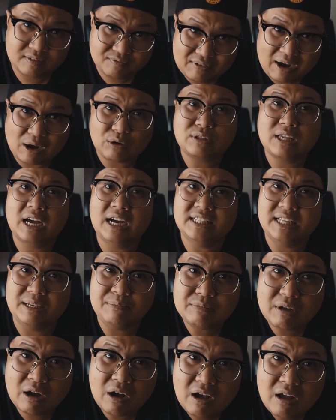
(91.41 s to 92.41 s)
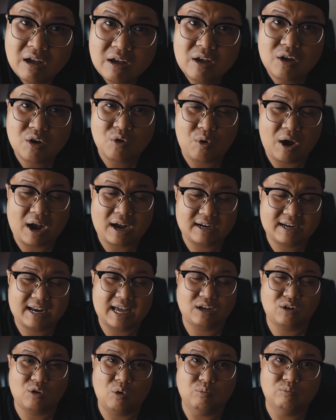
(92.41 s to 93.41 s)
vào thời điểm đó hoặc
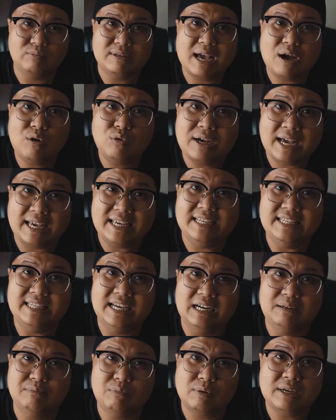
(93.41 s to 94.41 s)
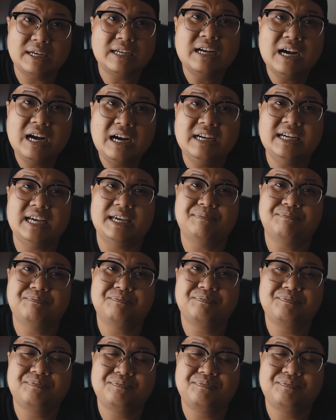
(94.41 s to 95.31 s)
là cùng nhau gây dựng một cái cơ nghiệp